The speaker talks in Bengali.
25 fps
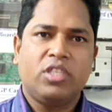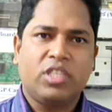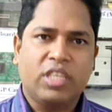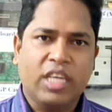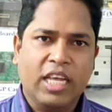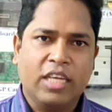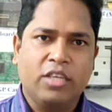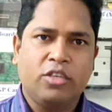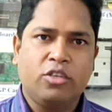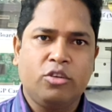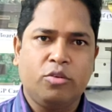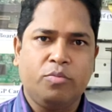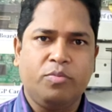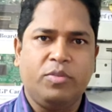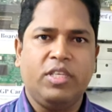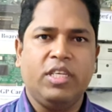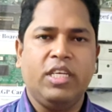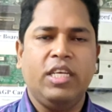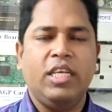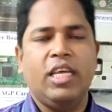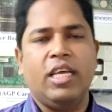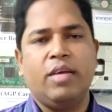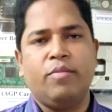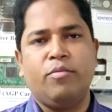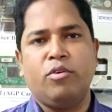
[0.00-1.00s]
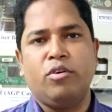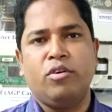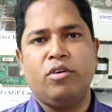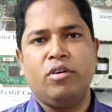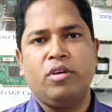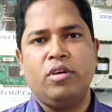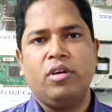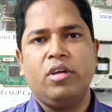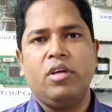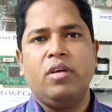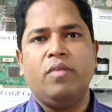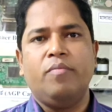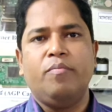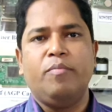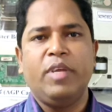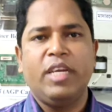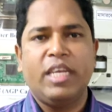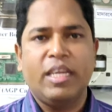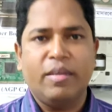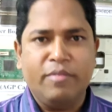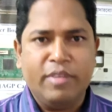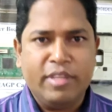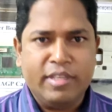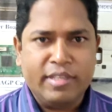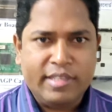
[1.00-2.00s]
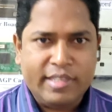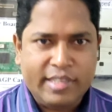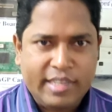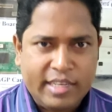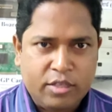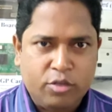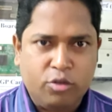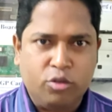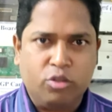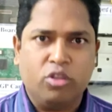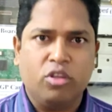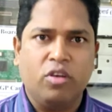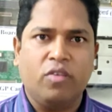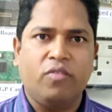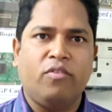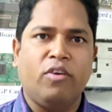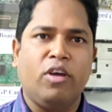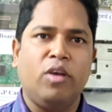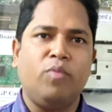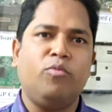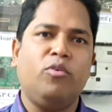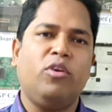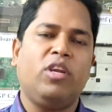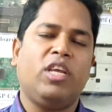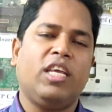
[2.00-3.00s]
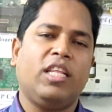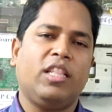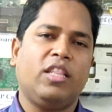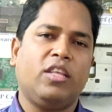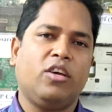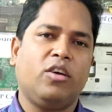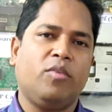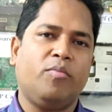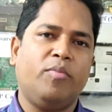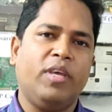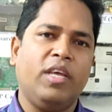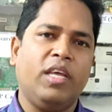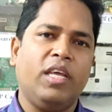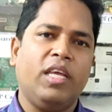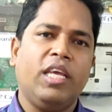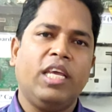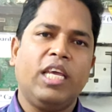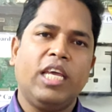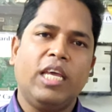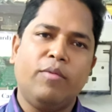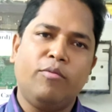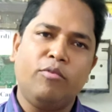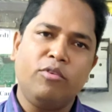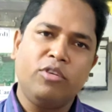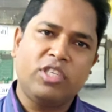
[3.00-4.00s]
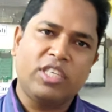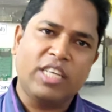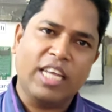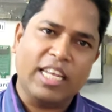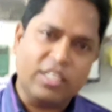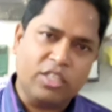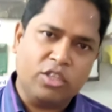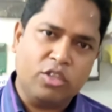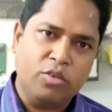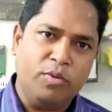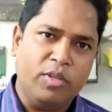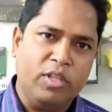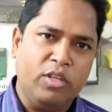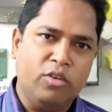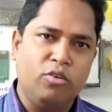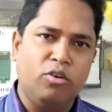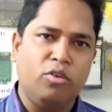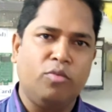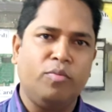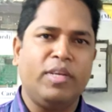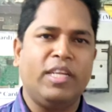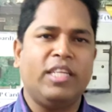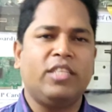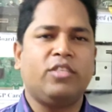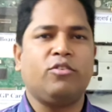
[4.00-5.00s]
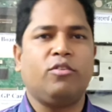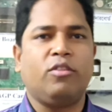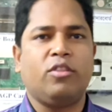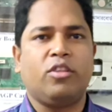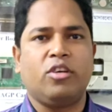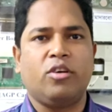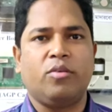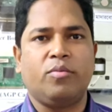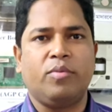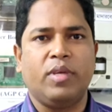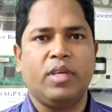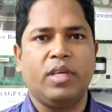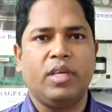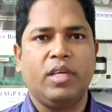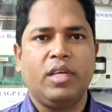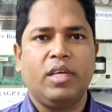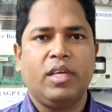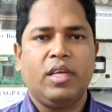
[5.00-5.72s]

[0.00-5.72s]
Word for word: শাকসবজি এবং ভিটামিন সি যুক্ত ফলমূল খেতে হবে এবং স্বাস্থ্যবিধিগুলো মেনে চলতে হবে